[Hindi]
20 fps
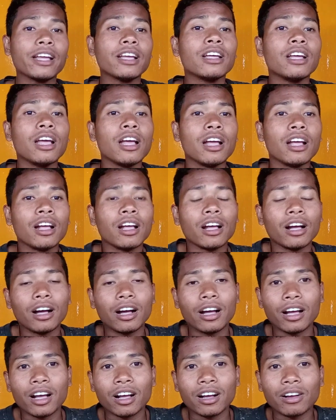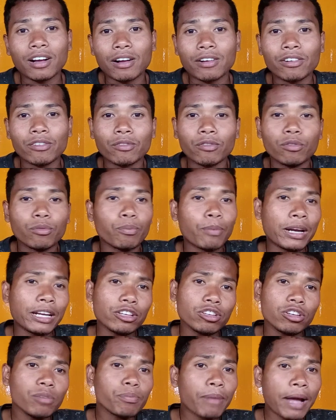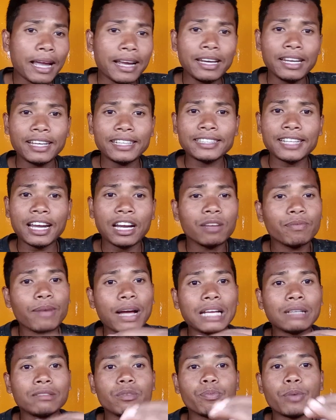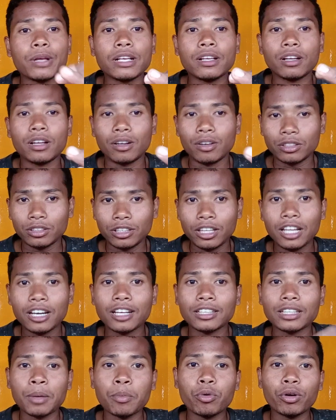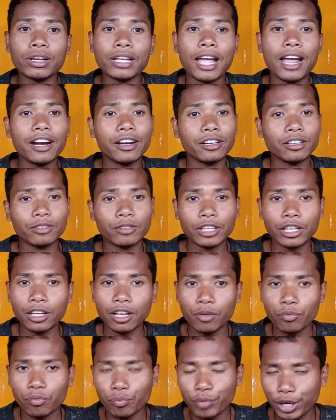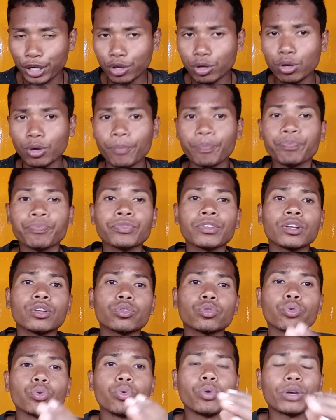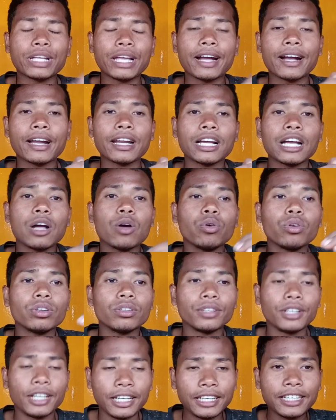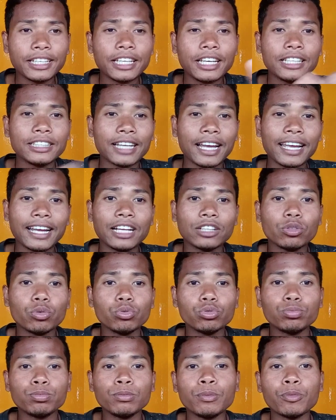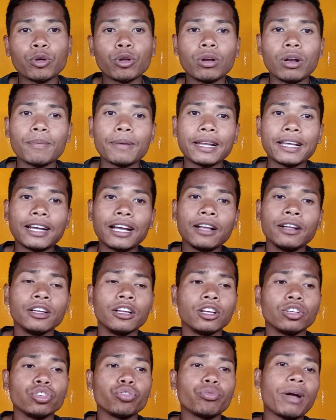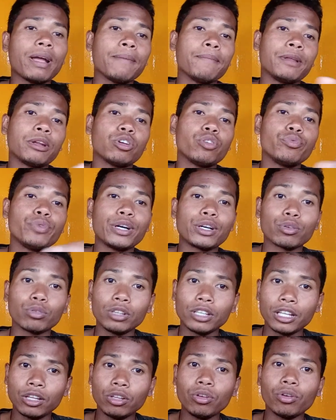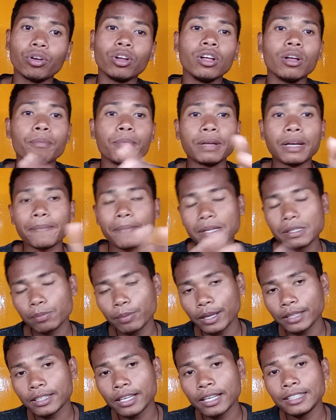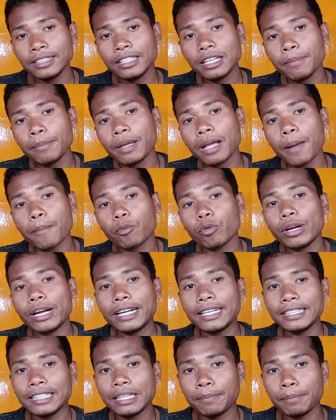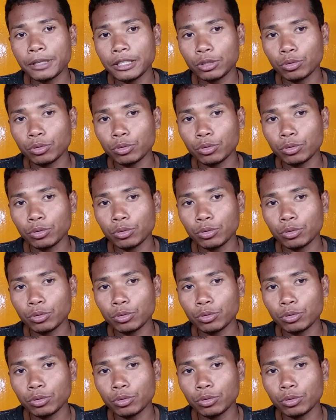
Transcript: मान के चलो बाइक लेके जा रहा है बाइक में तेल ख़त्म हो गया है पेट्रोल तो क्या करेगा वो लेने के लिए जाएगा तो उसमें बोलना पड़ेगा जो भाई मेरे को पेट्रोल दे दो मेरे पास पैसा नहीं है मैं आपको एटीएम में दूंगा